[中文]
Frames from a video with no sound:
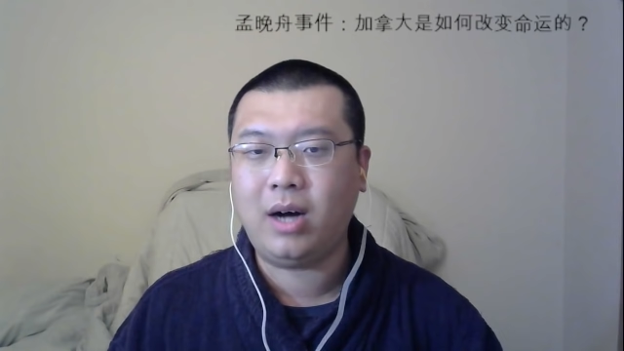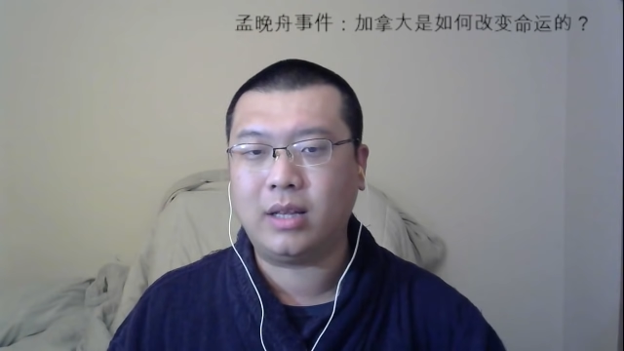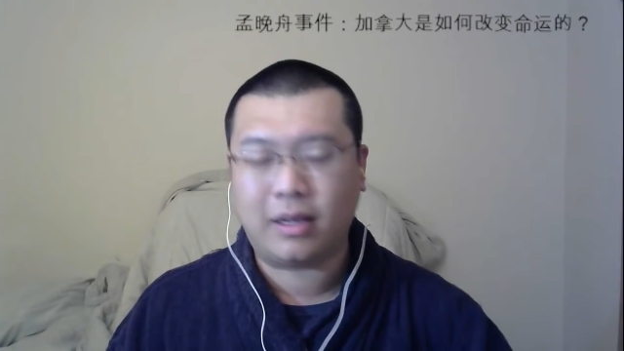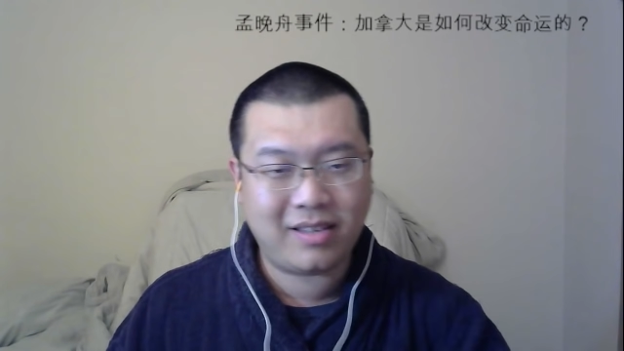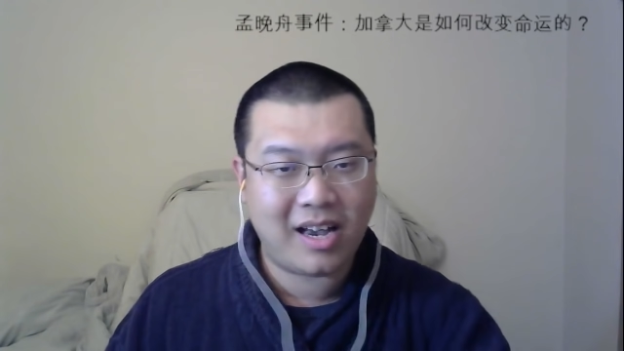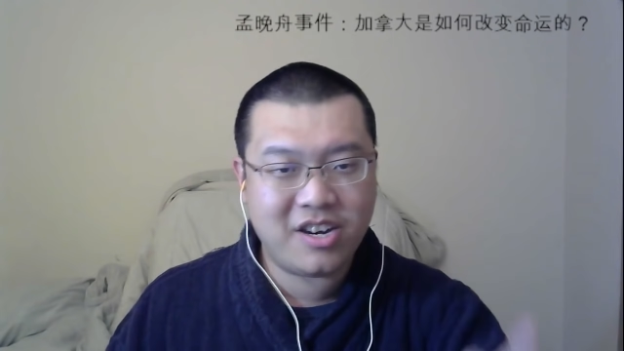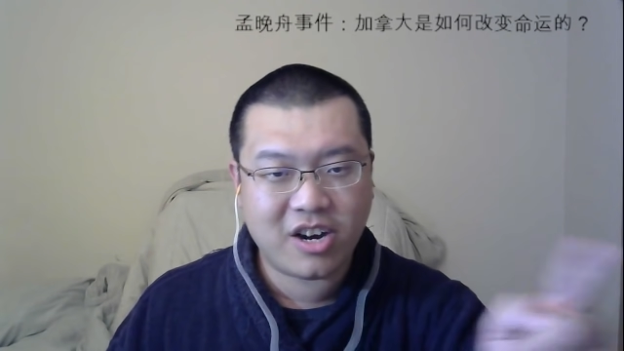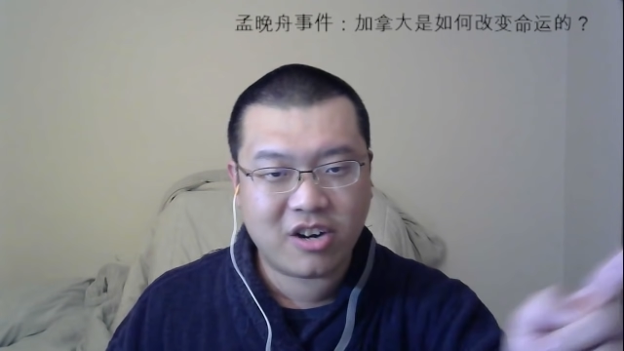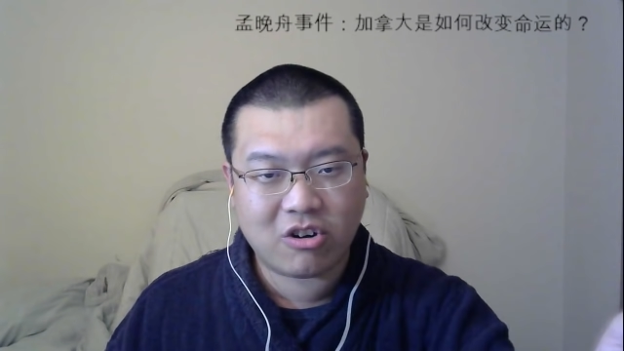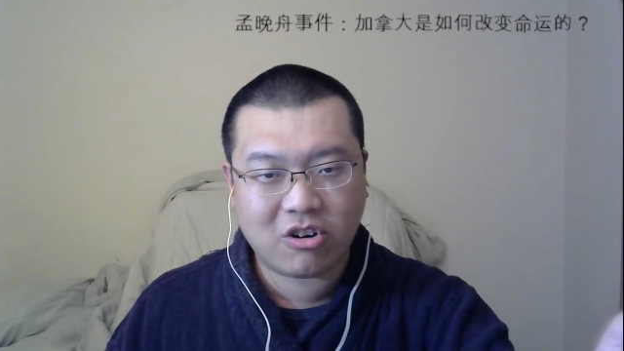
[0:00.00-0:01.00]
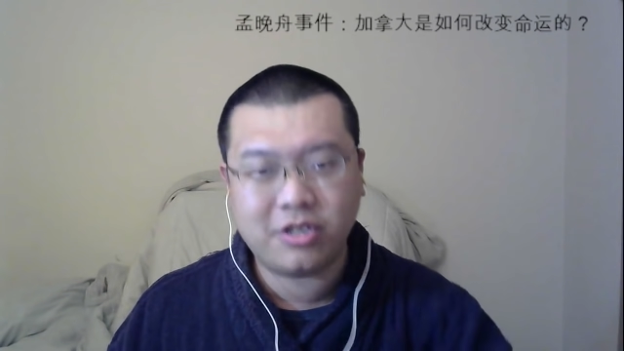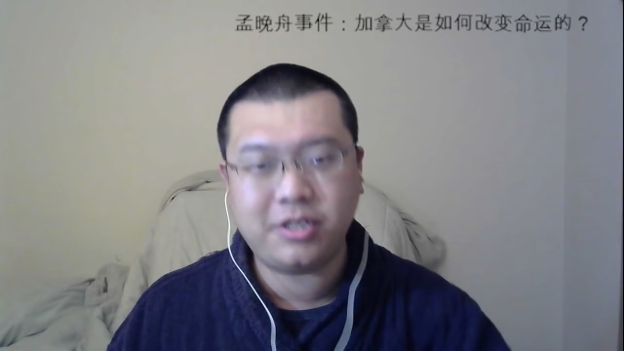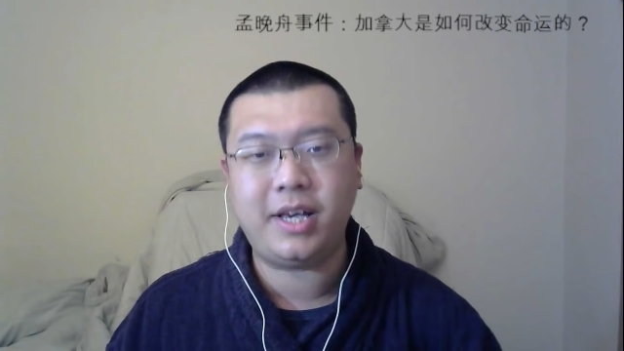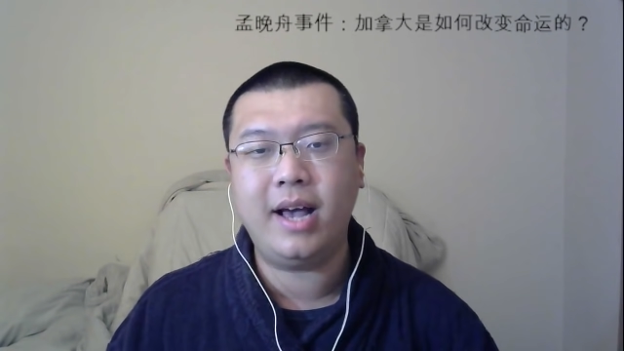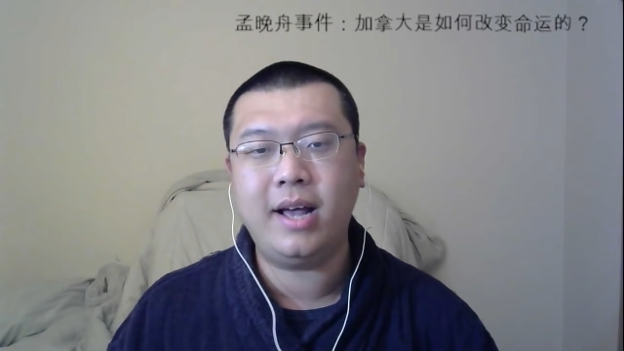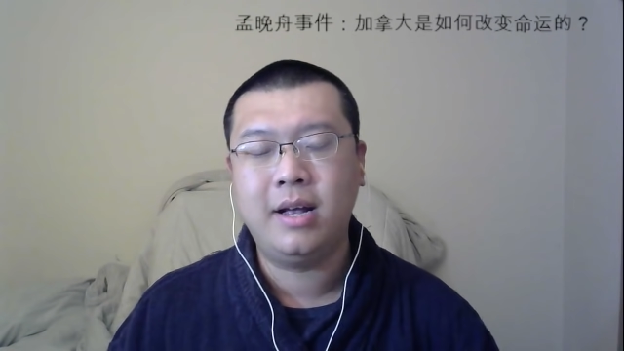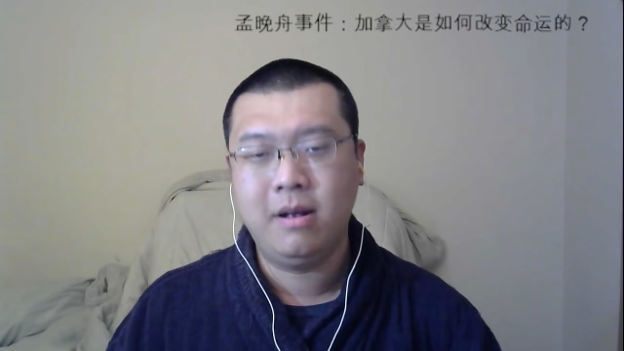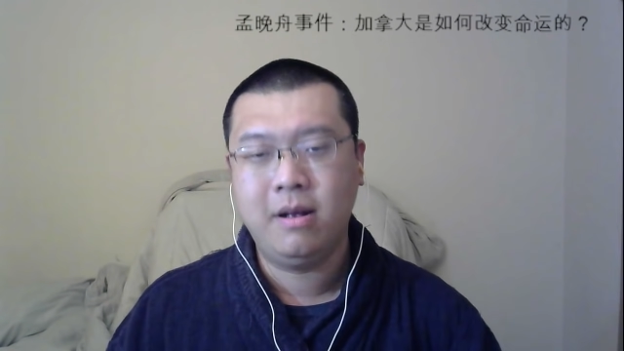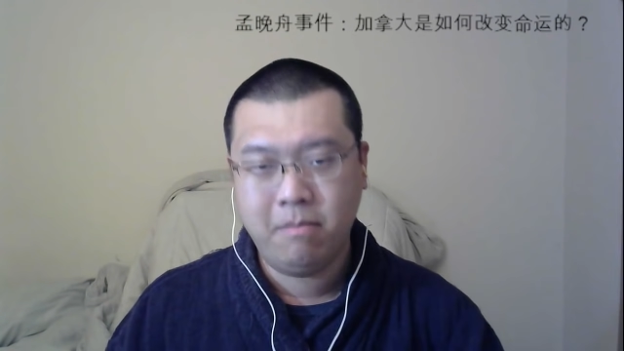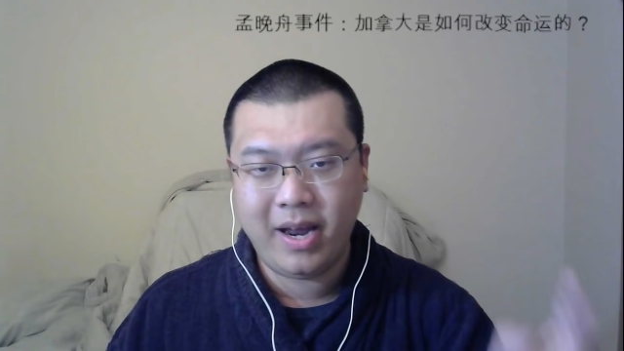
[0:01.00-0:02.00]
了，在这个事儿之前，
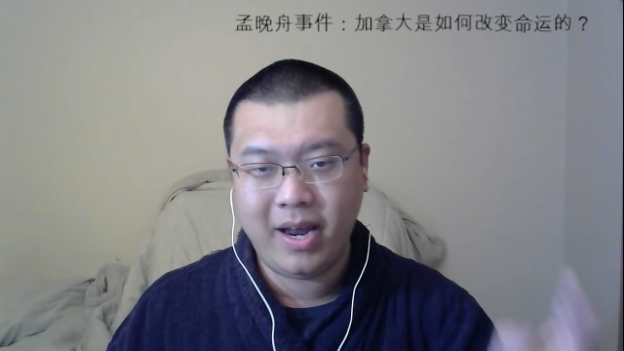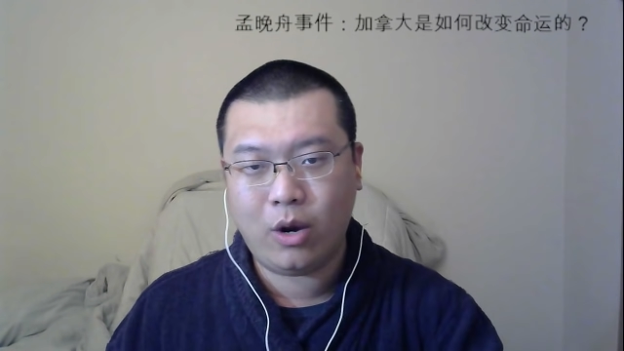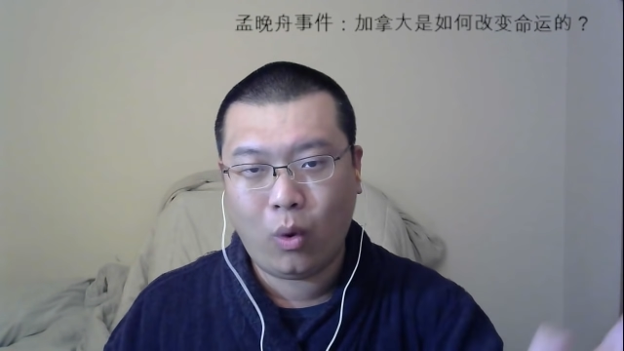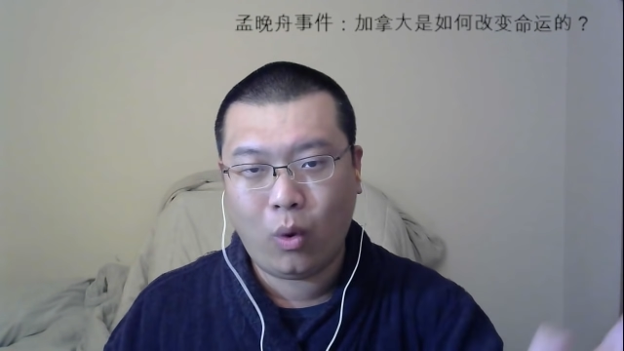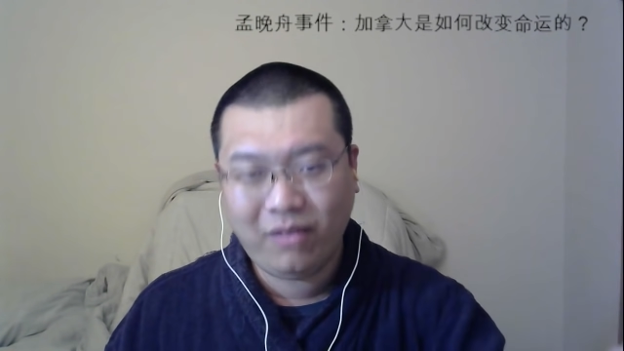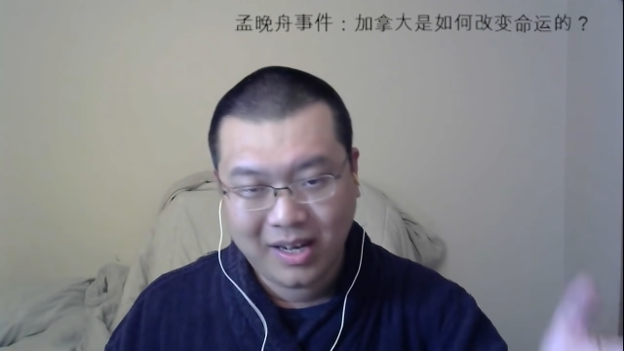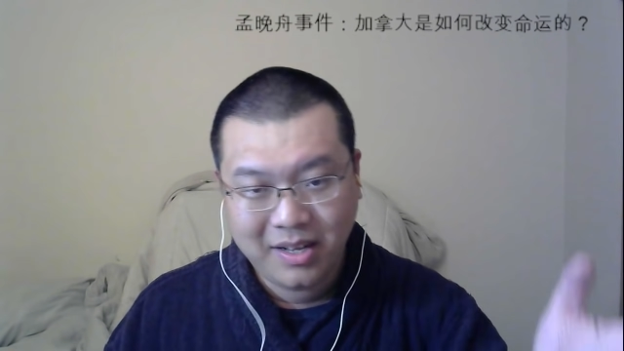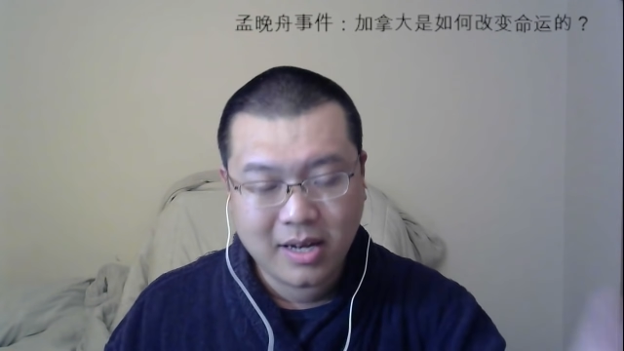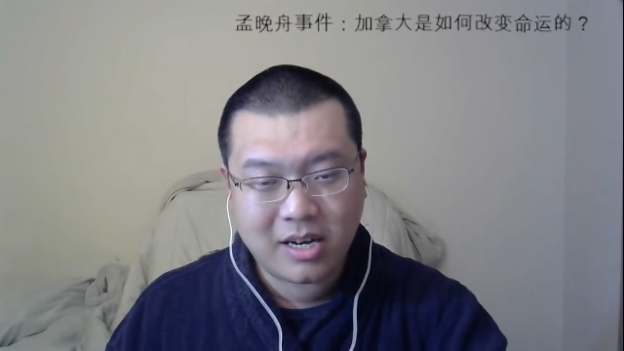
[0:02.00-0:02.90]
美国跟